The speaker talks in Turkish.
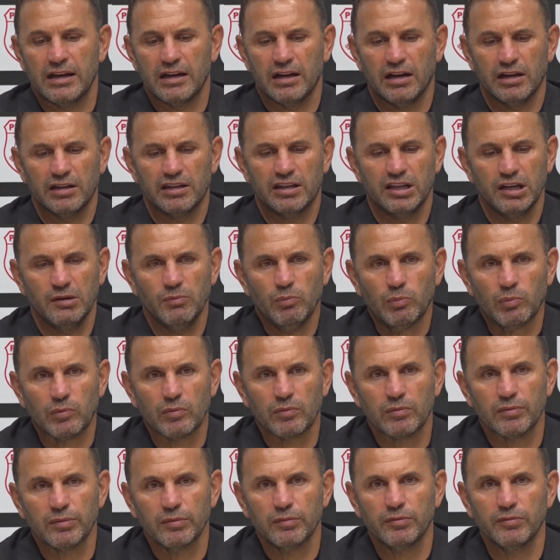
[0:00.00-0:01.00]
hakim
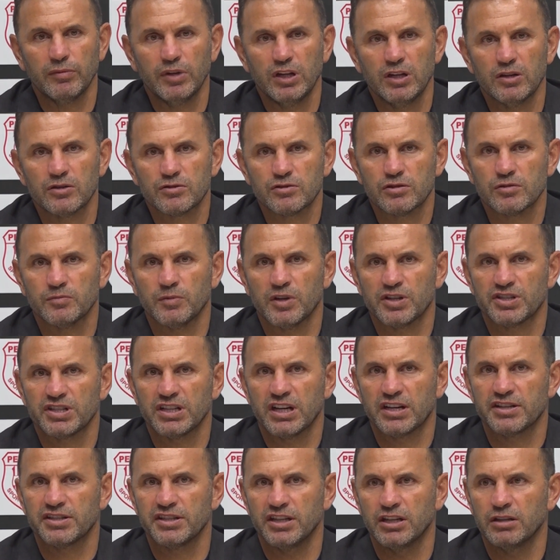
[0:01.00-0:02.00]
biliyorsunuz
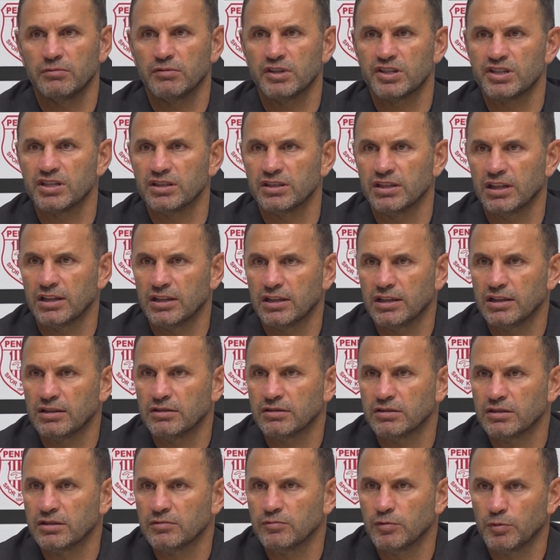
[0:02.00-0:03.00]
Başakşehir maçında da
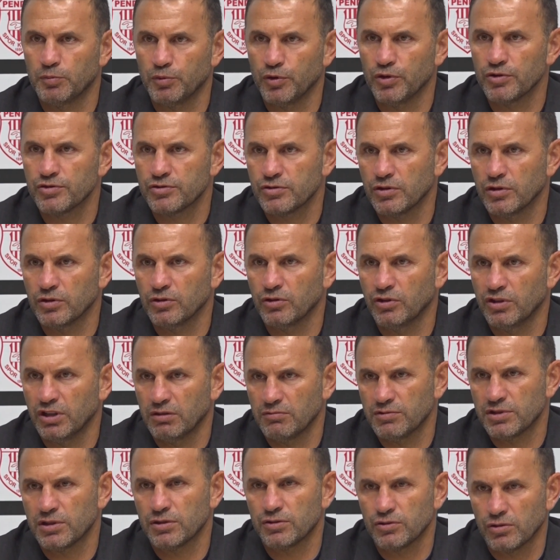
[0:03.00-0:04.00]
bu pozisyonda
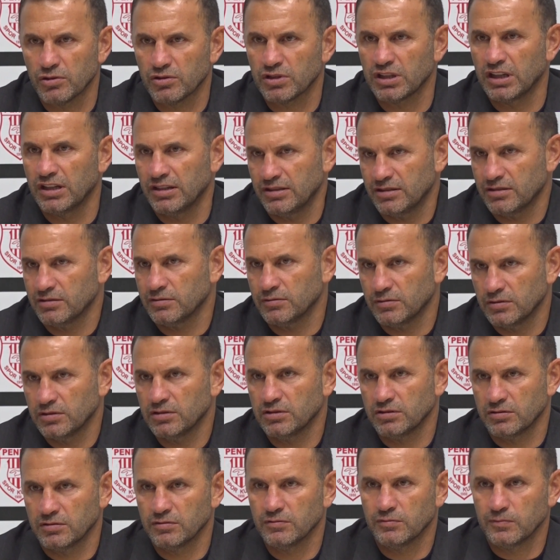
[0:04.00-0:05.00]
oynamıştı. Çok da
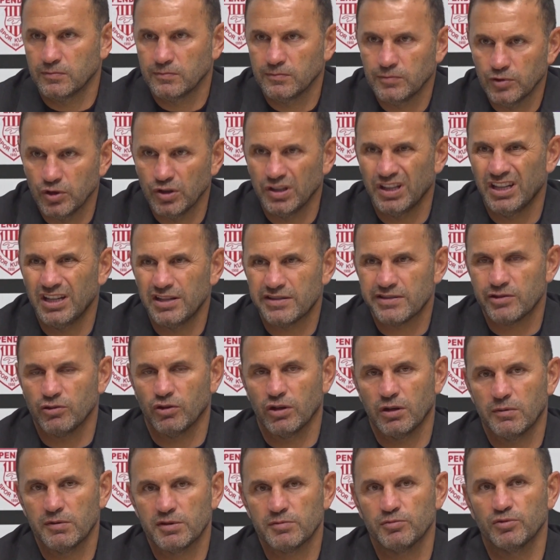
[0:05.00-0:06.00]
bunun iyisini
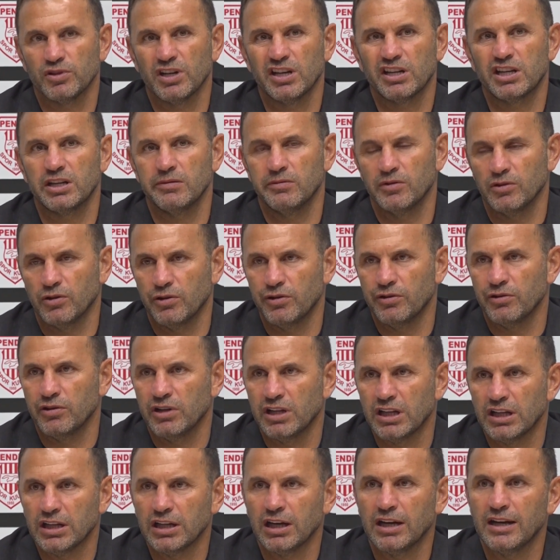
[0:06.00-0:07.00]
oynamış. Bu rakibin
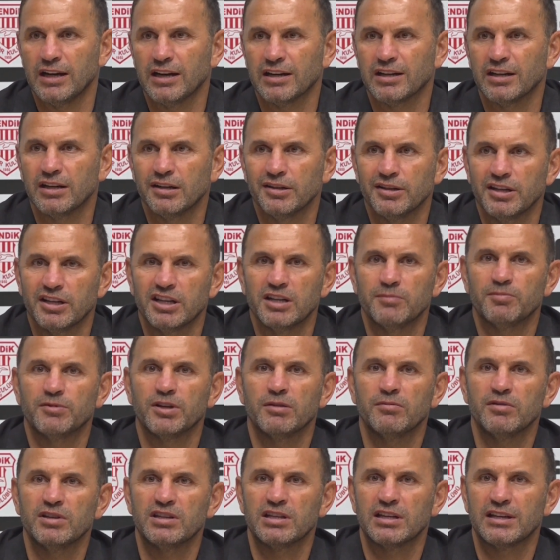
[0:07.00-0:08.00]
oyunuyla da alakalı. Rakip
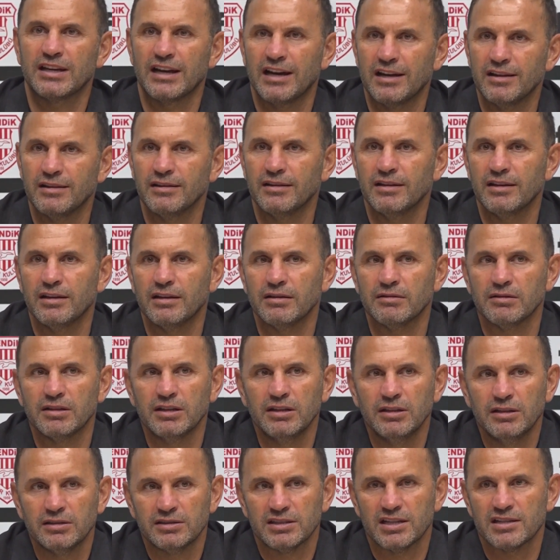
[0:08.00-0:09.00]
tabii ki kendi
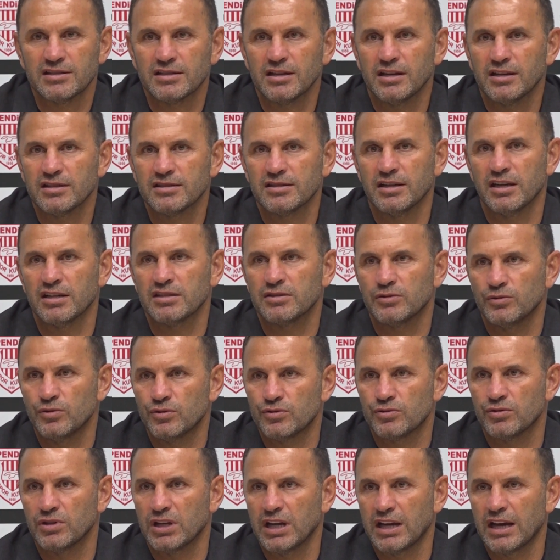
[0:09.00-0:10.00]
ceza sahasının
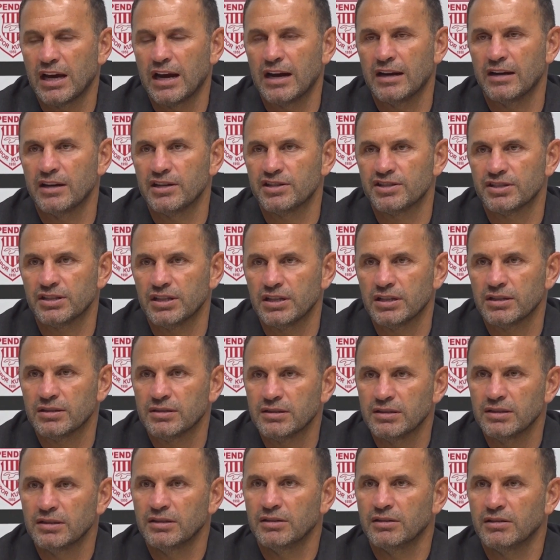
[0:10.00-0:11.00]
üstüne yerleşti
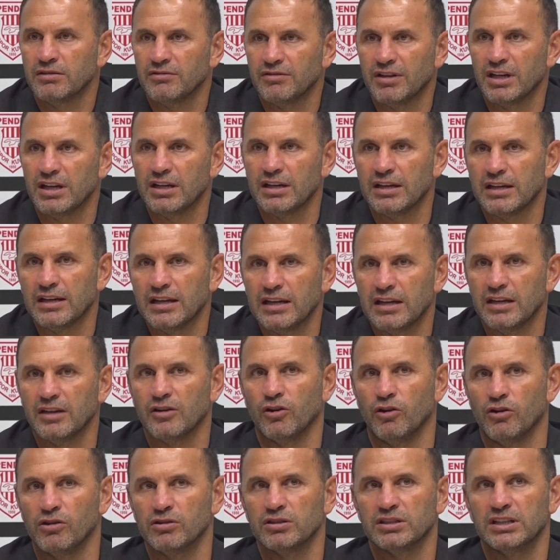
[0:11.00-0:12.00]
ve e,
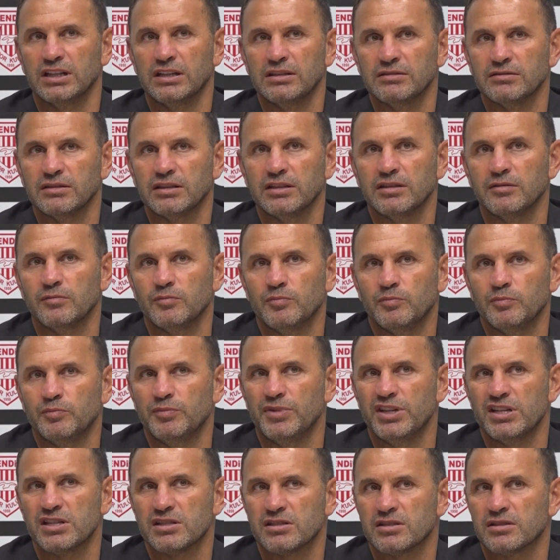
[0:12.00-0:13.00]
orada e,
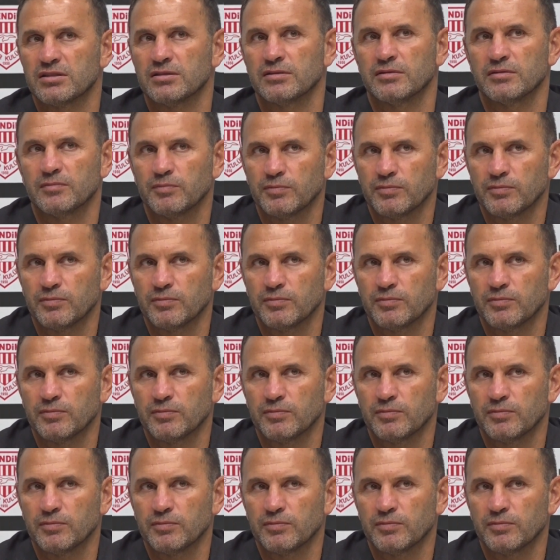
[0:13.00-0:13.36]
biz